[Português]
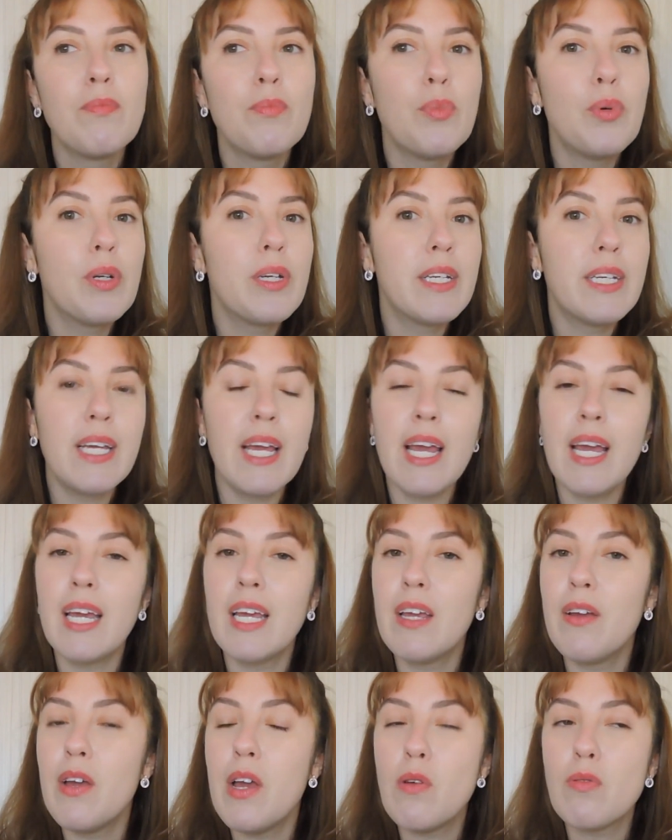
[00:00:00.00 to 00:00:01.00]
Por que
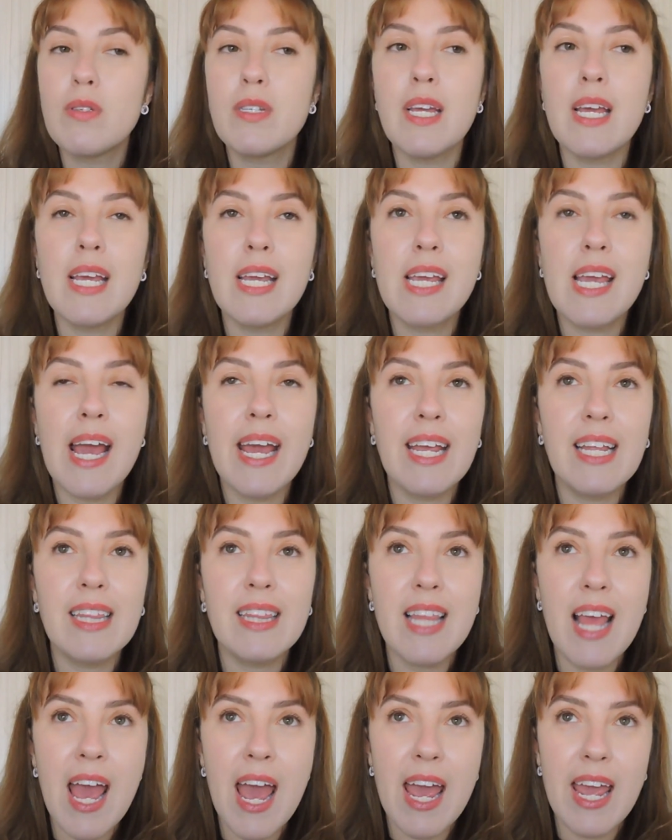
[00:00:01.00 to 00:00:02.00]
que... Eu sei que a
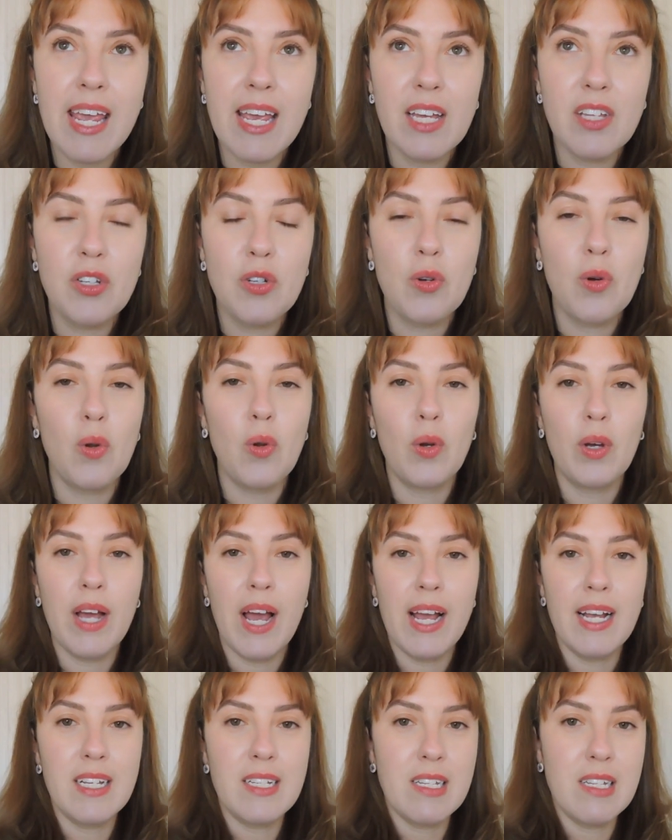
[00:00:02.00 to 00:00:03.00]
ideia de
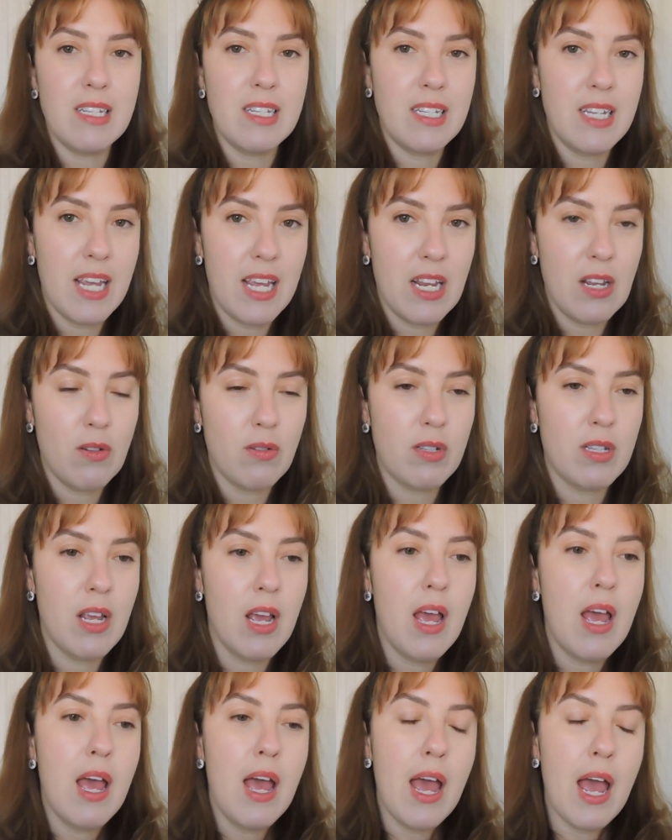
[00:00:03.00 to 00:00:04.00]
colocar esses cílios
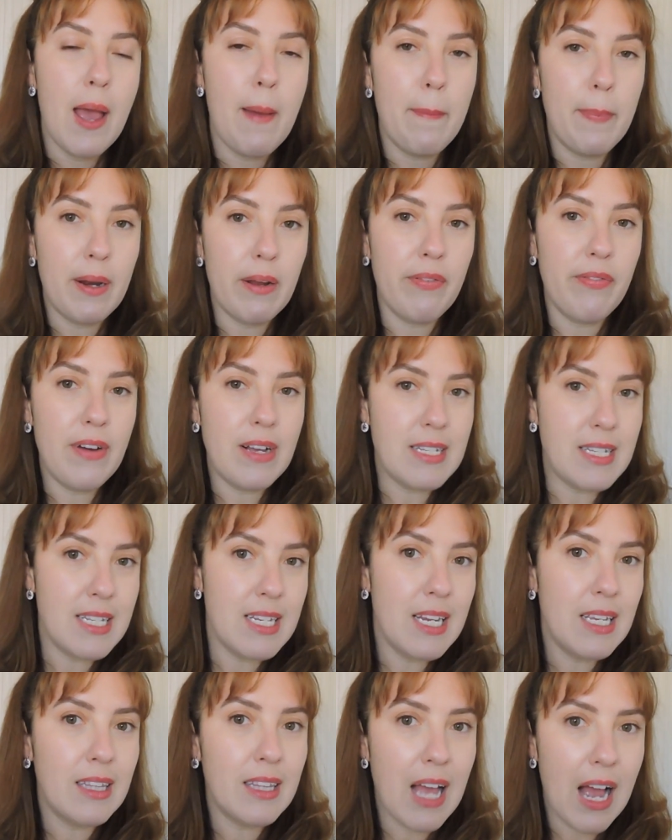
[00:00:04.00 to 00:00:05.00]
é para
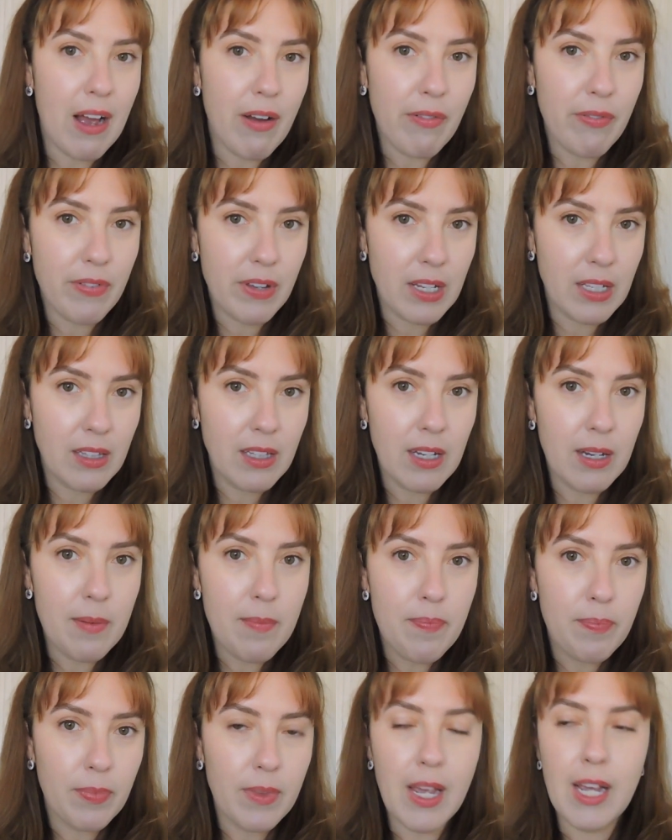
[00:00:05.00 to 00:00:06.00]
facilitar a vida,
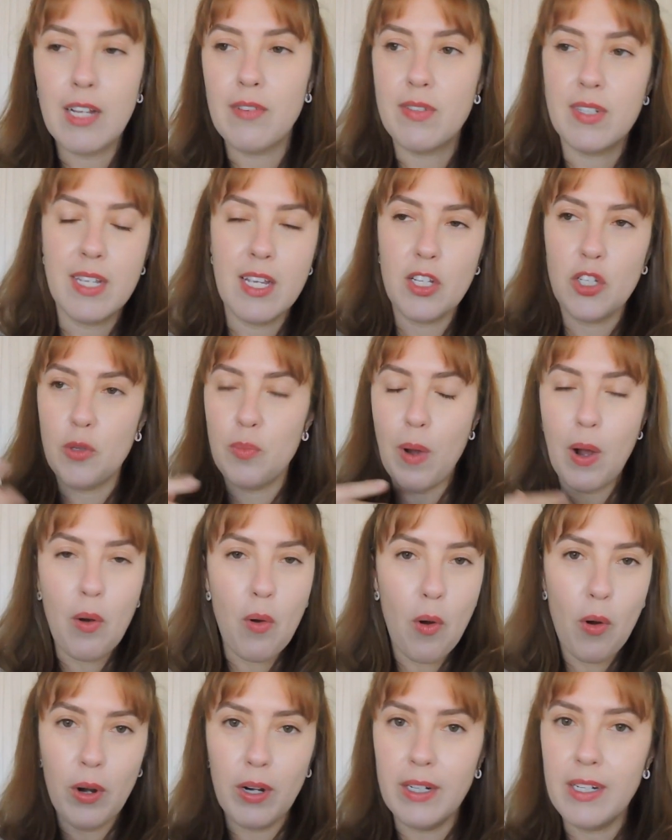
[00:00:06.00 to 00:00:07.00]
né? Que você, tipo,
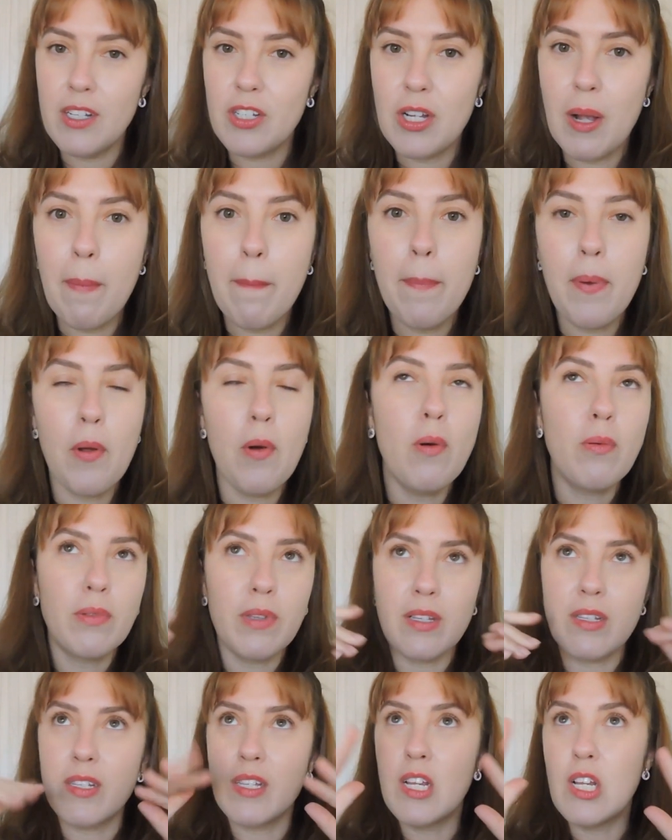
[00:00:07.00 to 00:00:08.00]
acorda já
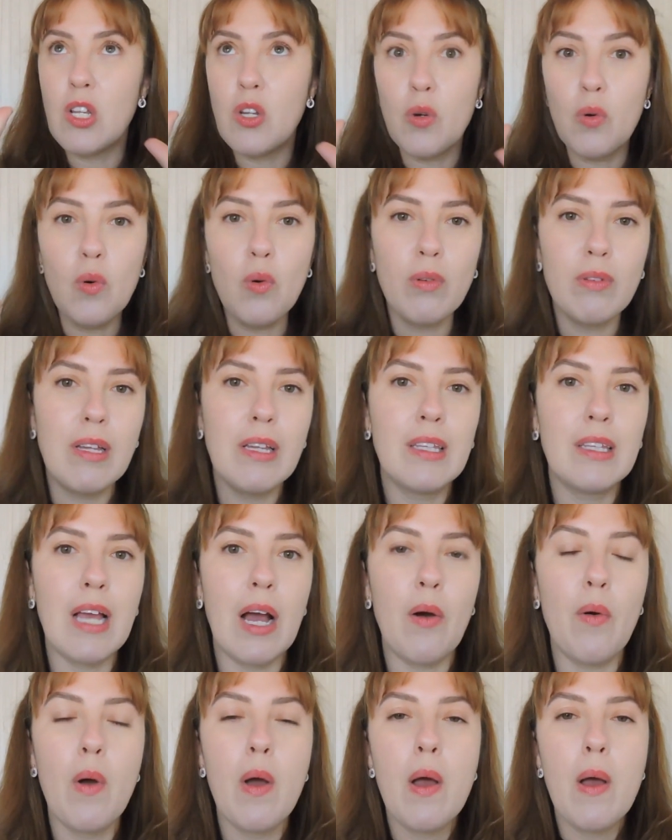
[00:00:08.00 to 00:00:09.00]
pronta, cíliuda e
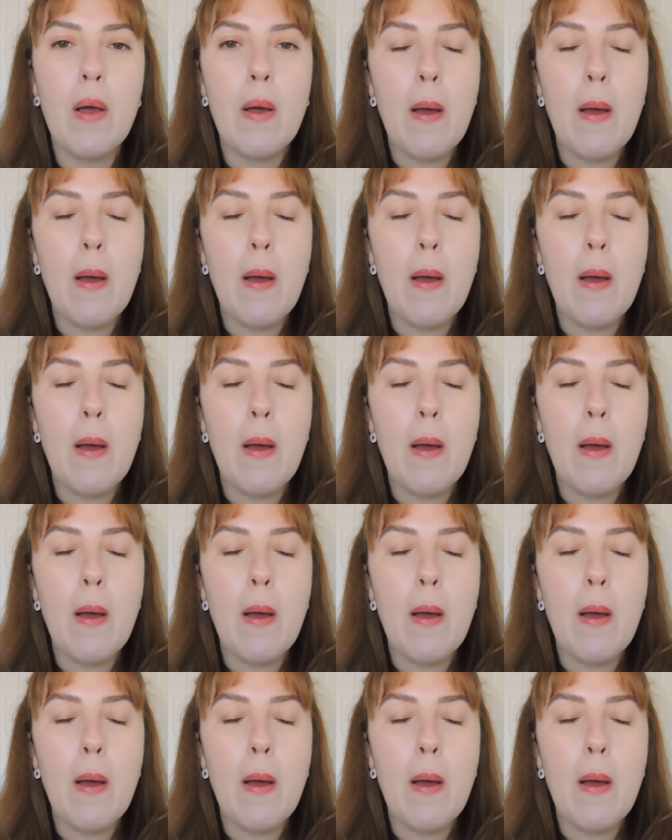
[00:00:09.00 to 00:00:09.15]
tal.